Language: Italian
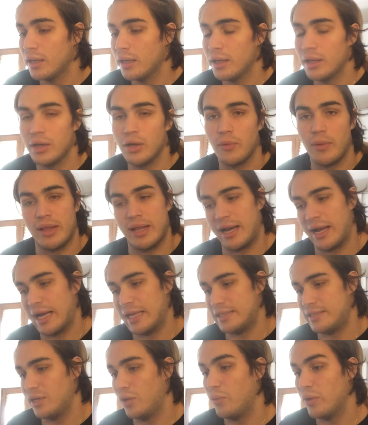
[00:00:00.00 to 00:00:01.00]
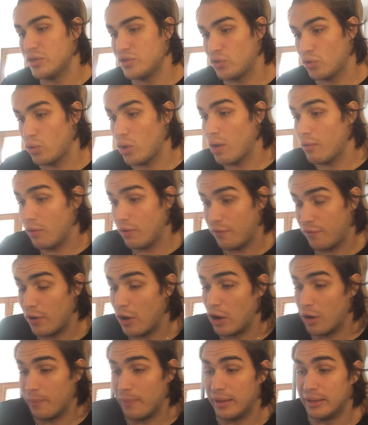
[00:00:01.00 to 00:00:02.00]
Quindi ragazzi, questo nuovo
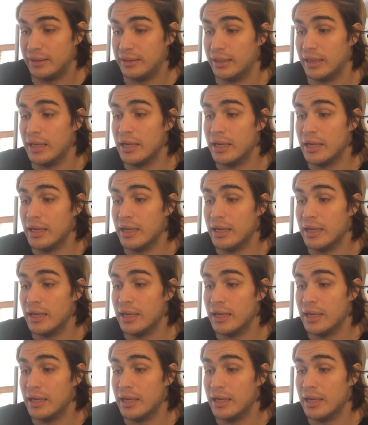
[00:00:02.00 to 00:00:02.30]
format,